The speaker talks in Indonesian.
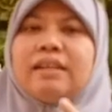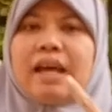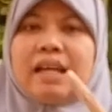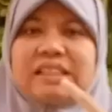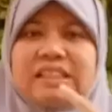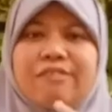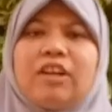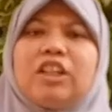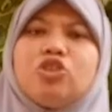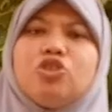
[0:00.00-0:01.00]
dan
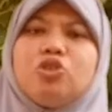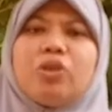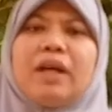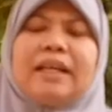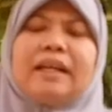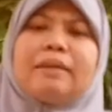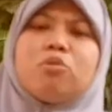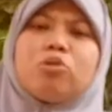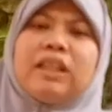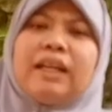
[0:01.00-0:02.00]
sifat kejujuran yang
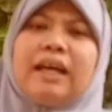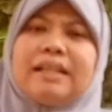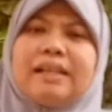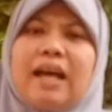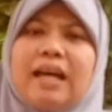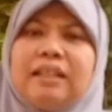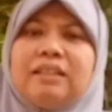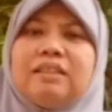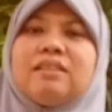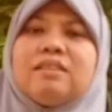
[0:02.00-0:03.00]
dibuktikan dengan
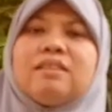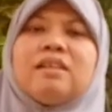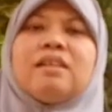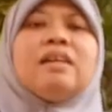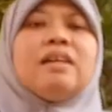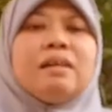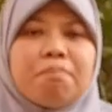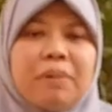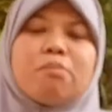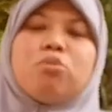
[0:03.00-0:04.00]

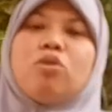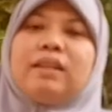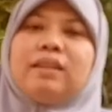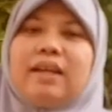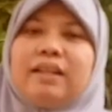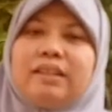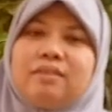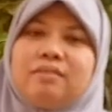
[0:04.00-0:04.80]
perbuatan.